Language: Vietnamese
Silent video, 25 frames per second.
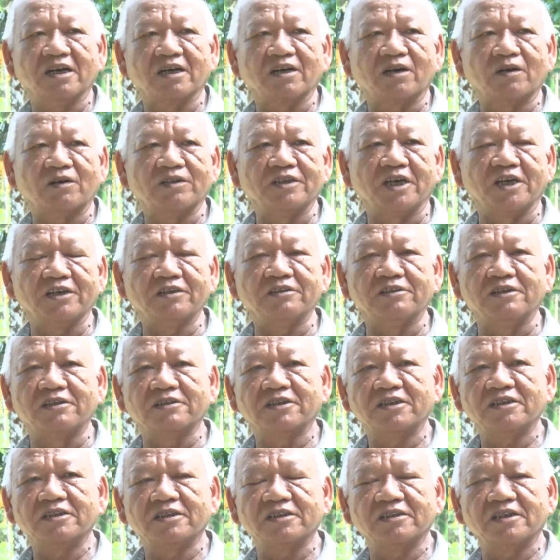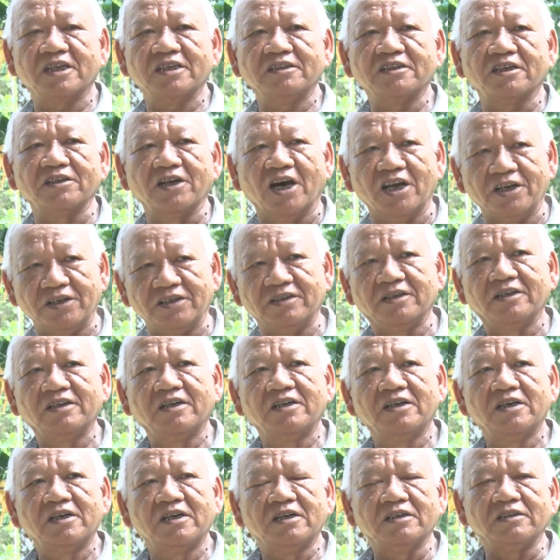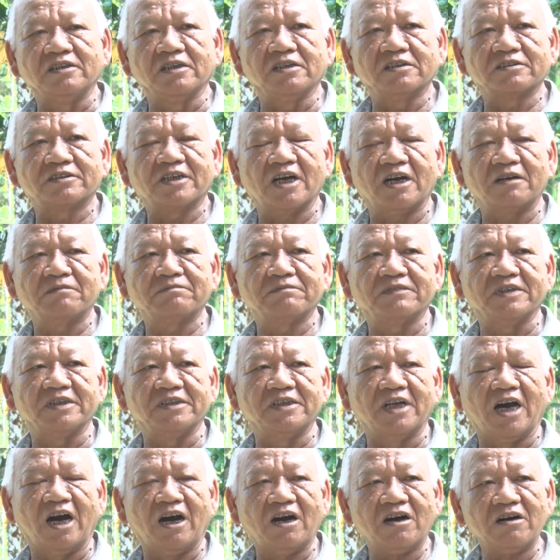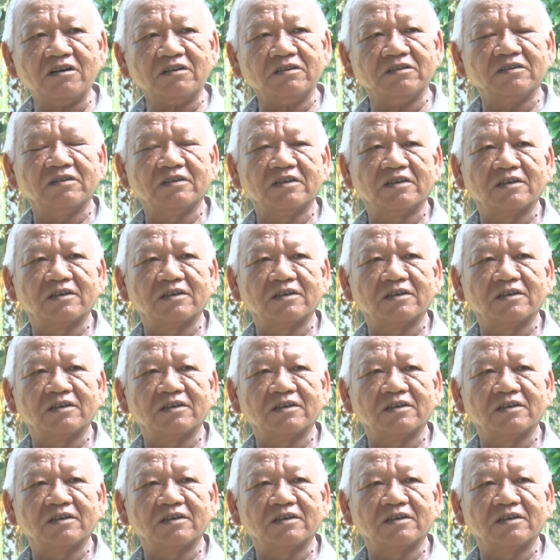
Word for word: là coi như ảnh hưởng đến kinh tế gia đình nhưng sang vì đó